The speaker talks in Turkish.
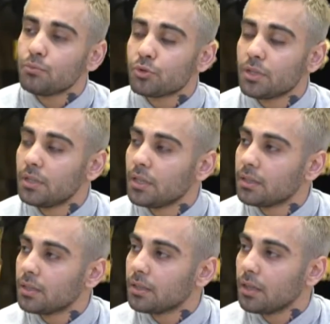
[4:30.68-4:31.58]

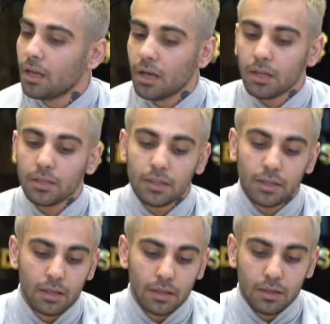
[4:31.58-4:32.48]
müşterilerden hani
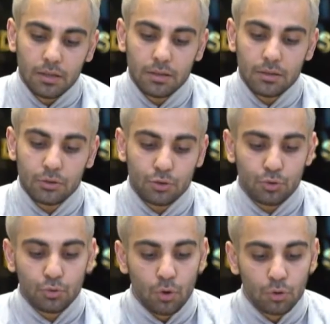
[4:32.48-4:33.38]
e,
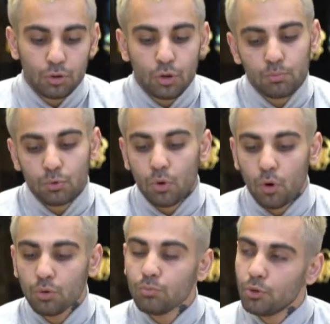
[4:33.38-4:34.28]
şu oluyor mu,
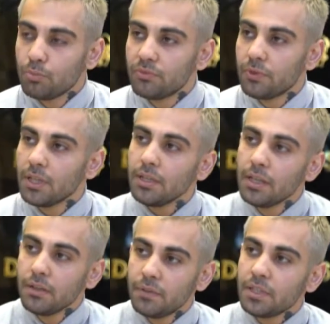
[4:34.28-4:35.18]
olmuyor mu falan
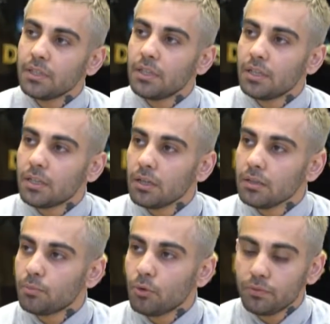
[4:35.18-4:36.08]
fikirleri
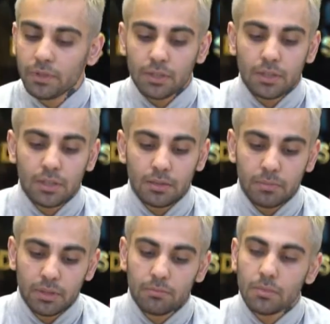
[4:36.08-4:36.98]
alıp o fikirleri
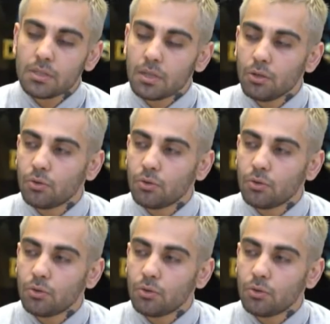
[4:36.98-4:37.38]
bir masaya